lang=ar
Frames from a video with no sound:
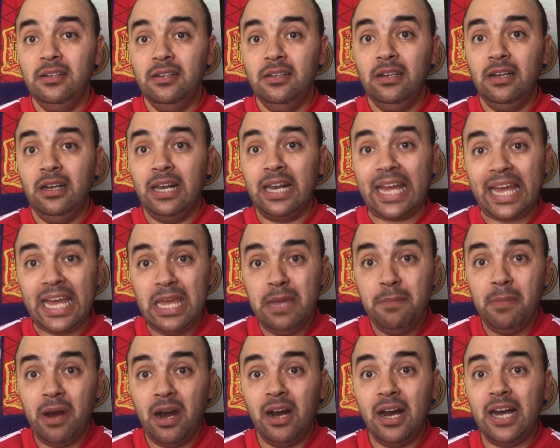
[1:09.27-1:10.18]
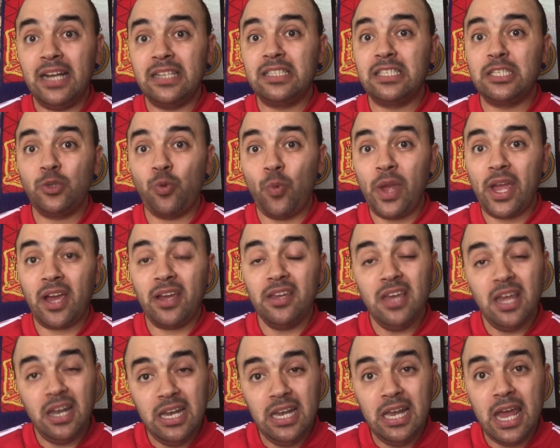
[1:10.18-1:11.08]
القيمة
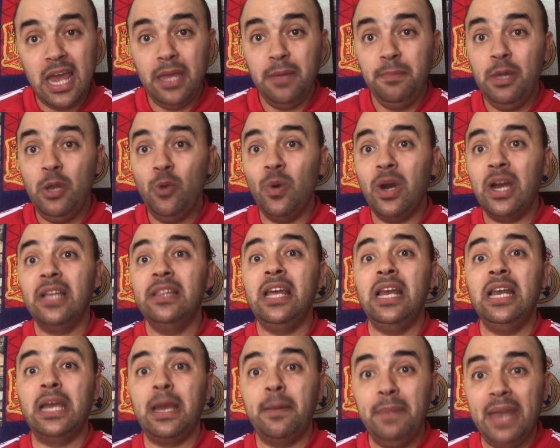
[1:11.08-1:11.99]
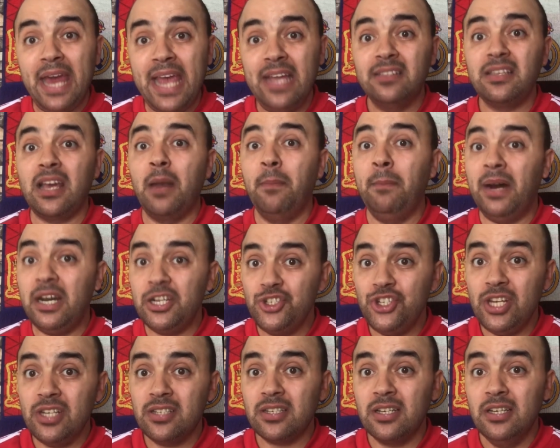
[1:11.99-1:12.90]
التسويقية للاعبين وكذلك من حيث
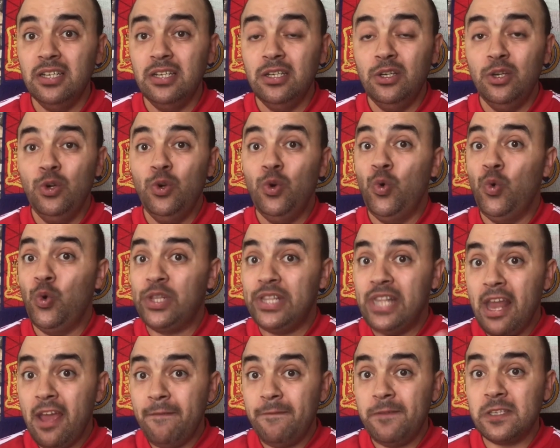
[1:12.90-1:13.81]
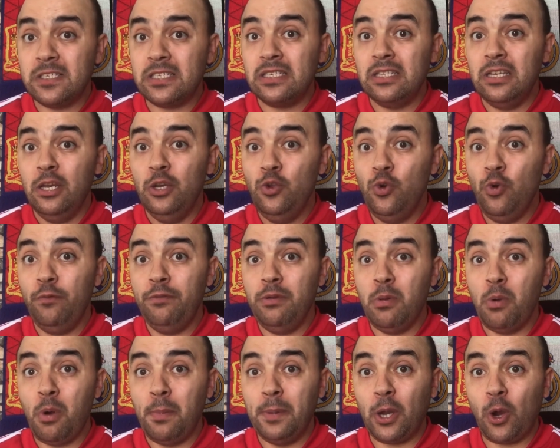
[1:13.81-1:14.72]
البادجيت وتنافس
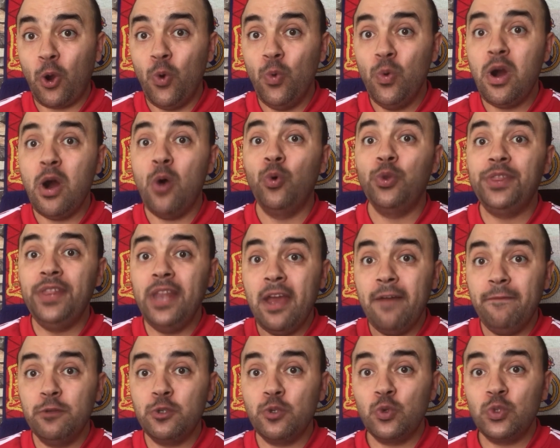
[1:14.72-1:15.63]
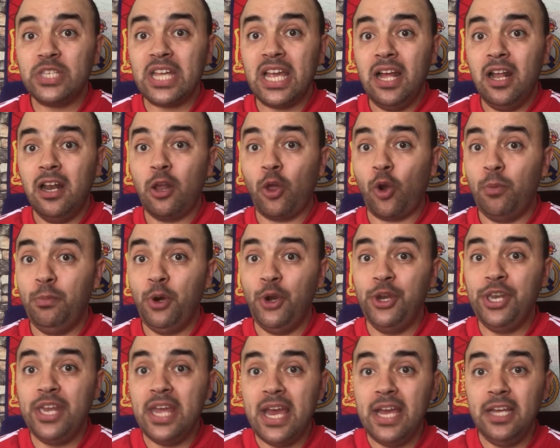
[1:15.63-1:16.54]
اليوفي وبقوه وتنافس وتاهل ربع
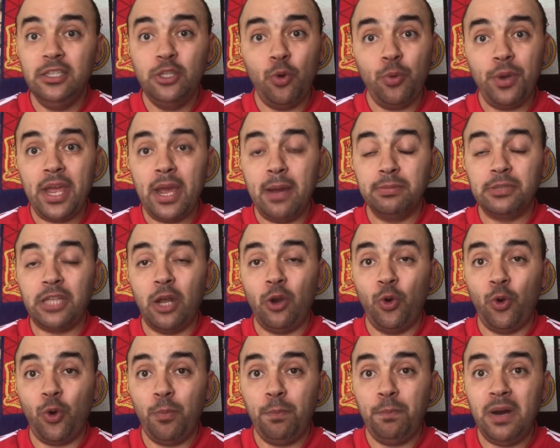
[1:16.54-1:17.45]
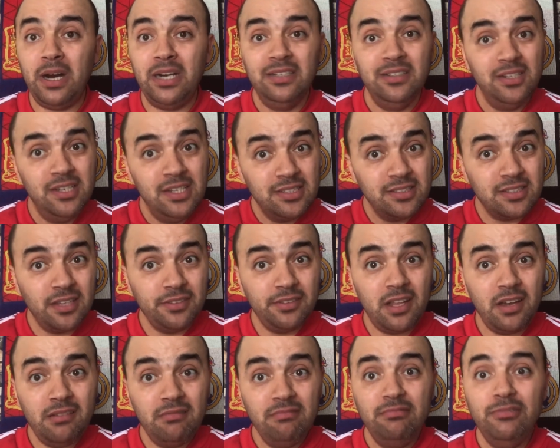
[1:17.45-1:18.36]
نهائي دوري ابطال اوروبا
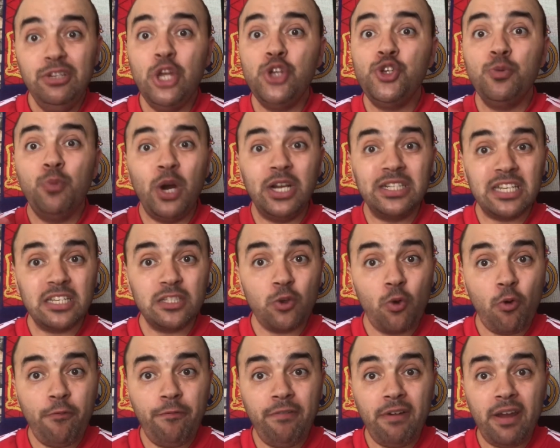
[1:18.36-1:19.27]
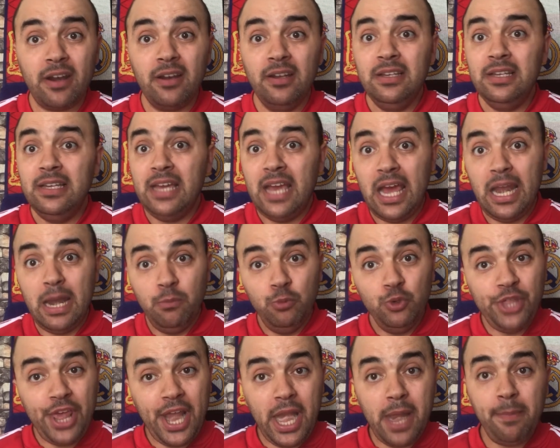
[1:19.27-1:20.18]
تنظن يجب ان تتوفر على
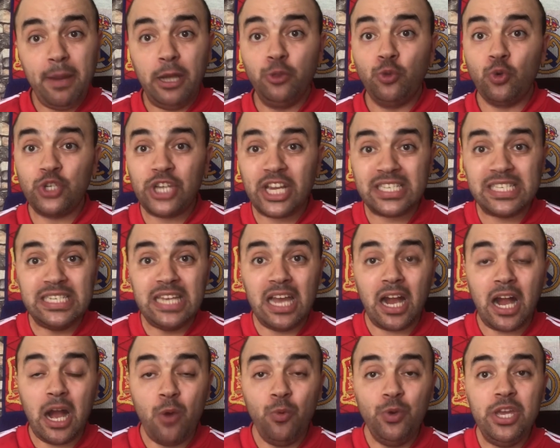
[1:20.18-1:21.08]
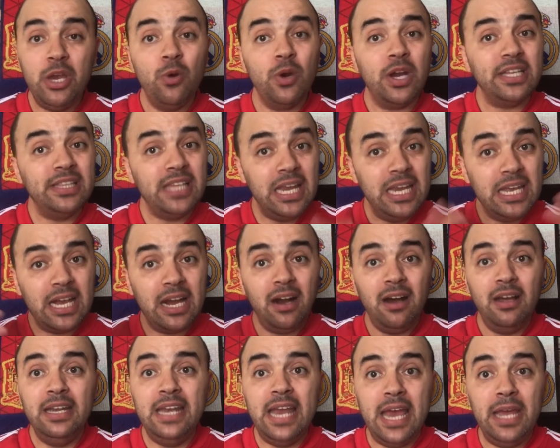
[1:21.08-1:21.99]
مدرب عنده شخصيه قويه وكذلك
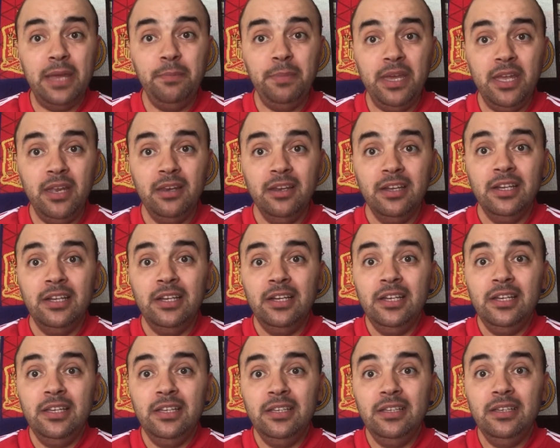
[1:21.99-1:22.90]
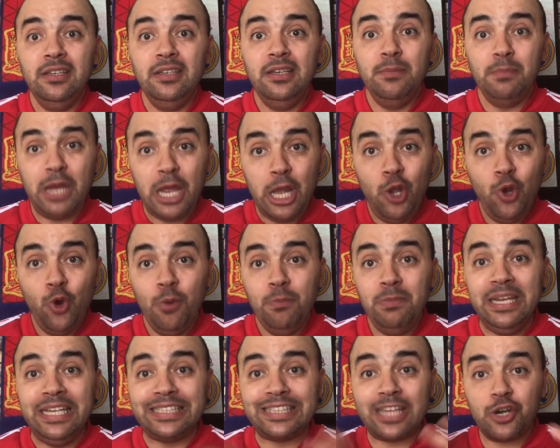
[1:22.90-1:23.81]
لاعبين يمكن لهم
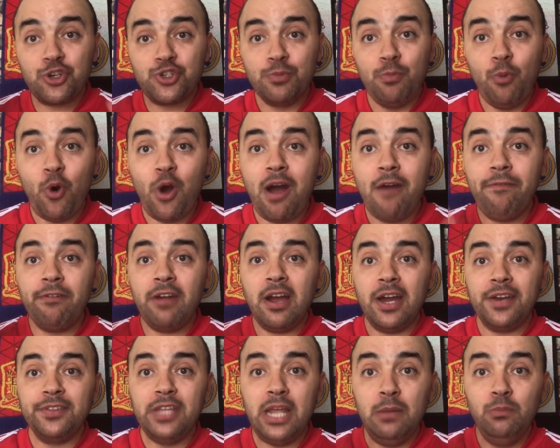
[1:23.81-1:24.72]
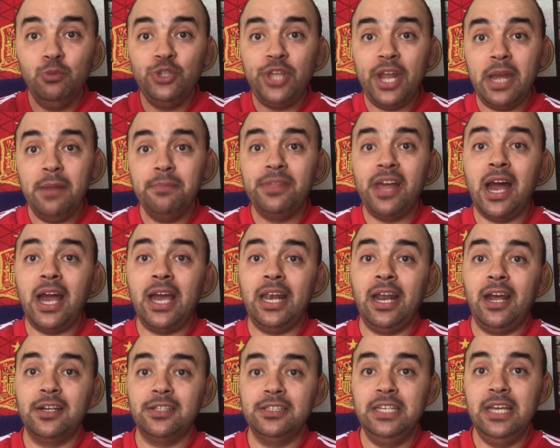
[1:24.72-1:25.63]
اللي يترجموا افكار ديال المدرب داخل
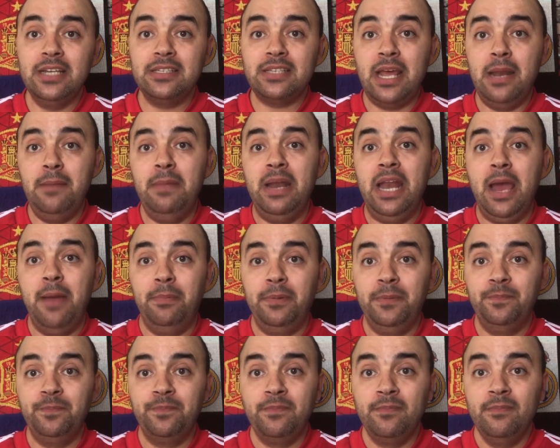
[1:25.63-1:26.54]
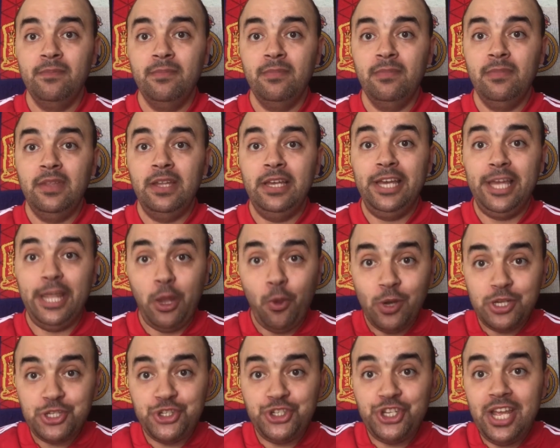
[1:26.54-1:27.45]
ارضيه الملعب يعني
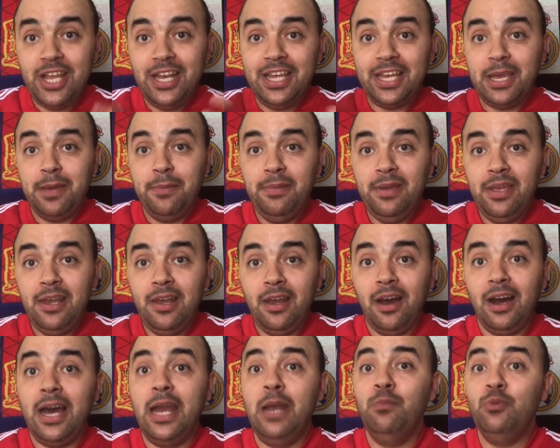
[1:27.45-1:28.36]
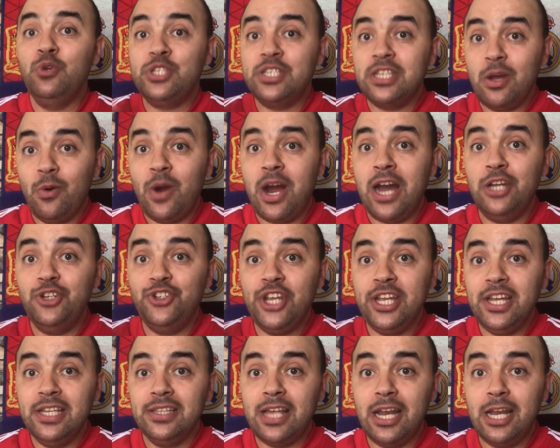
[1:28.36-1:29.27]
هذا الشيء اللي كيبين لنا المستوى
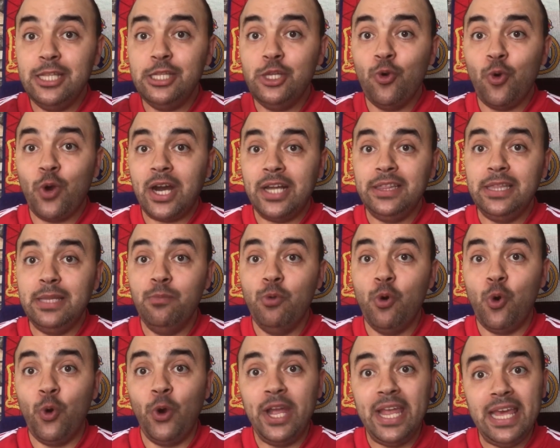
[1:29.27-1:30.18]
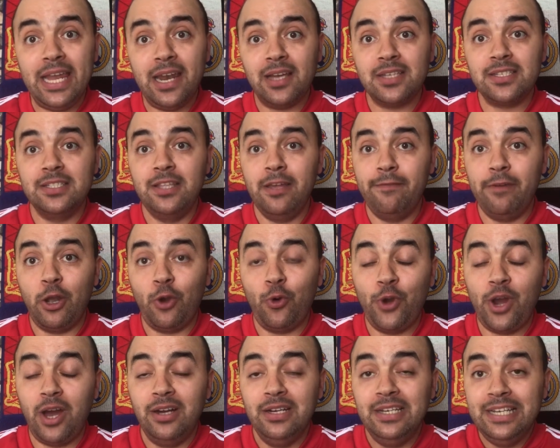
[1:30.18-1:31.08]
الجيد الذي يقدمه ايلاس دي
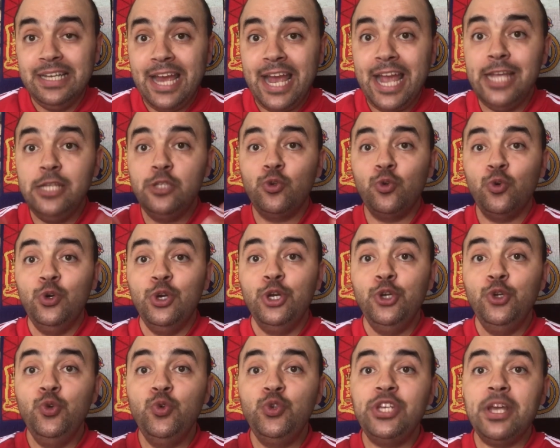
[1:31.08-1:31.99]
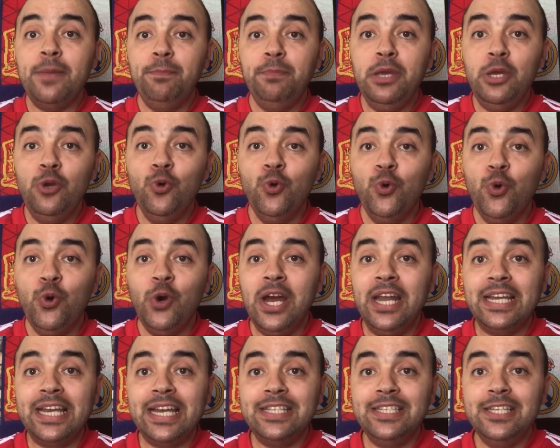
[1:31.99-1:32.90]
فيرونا حيث يشبهه
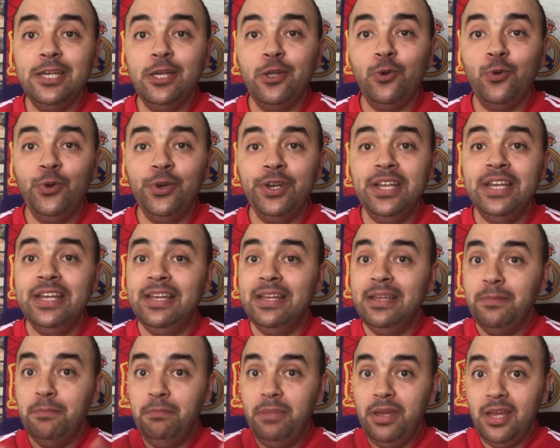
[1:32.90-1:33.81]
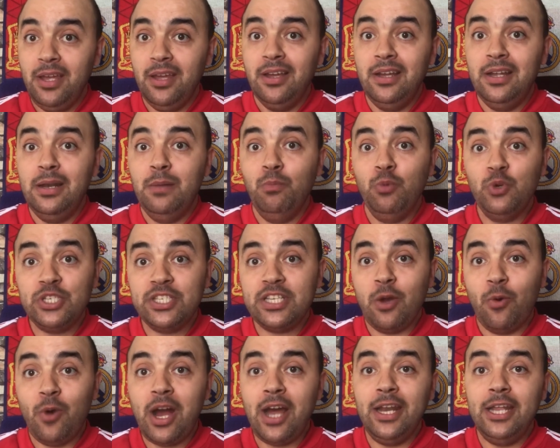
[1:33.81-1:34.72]
الكثيرون
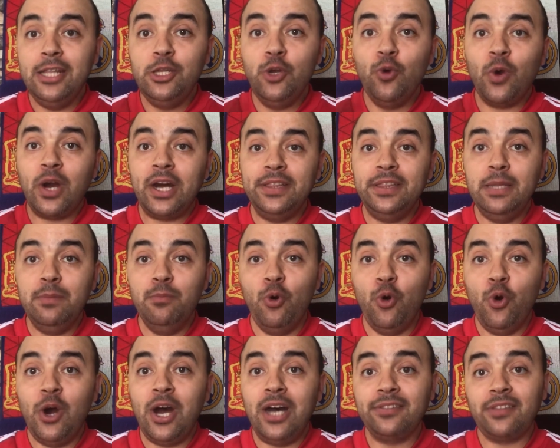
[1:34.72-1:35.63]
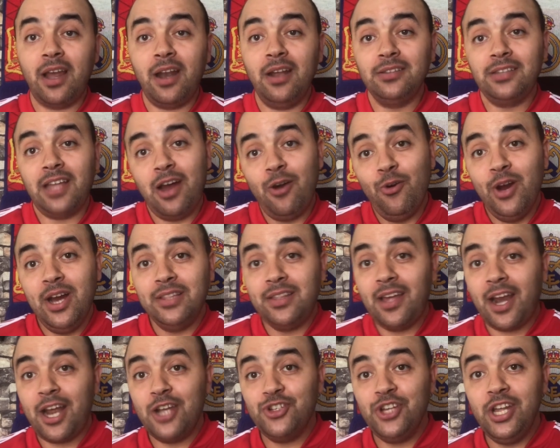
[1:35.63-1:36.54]
بالمستوى الذي يقدمه اتلانتا
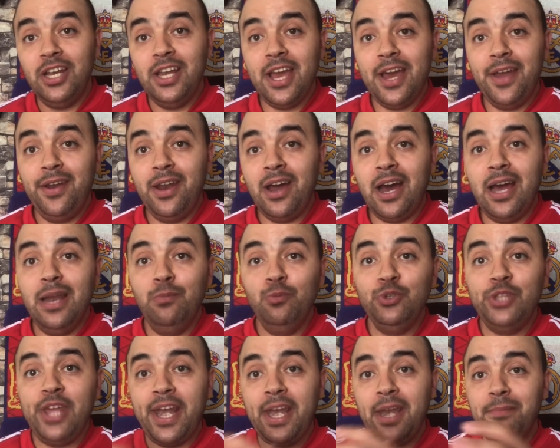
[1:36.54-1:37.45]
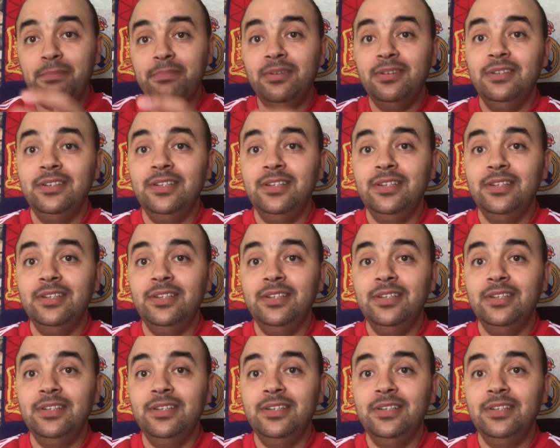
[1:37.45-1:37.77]
وهذا راجع لان المدرب